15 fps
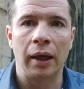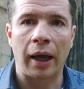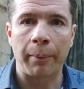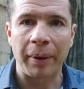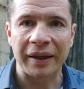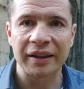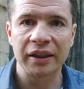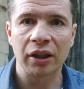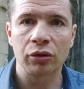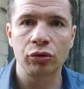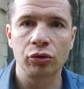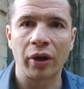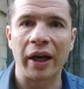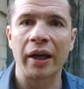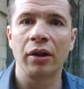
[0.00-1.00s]
Et à partir
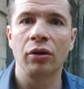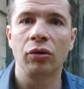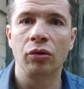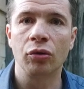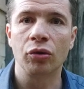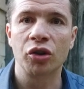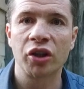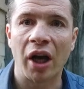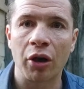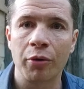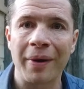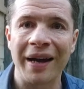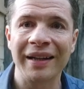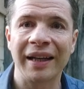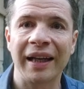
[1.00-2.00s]
du règne de
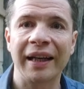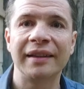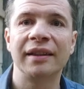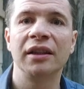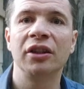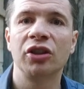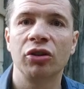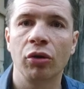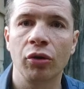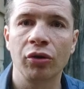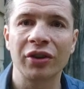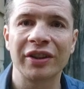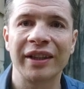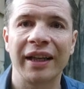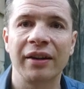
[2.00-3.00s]
Charlemagne et de ses
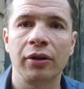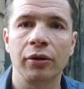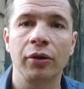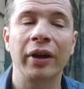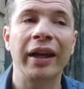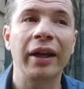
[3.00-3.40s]
descendants, cette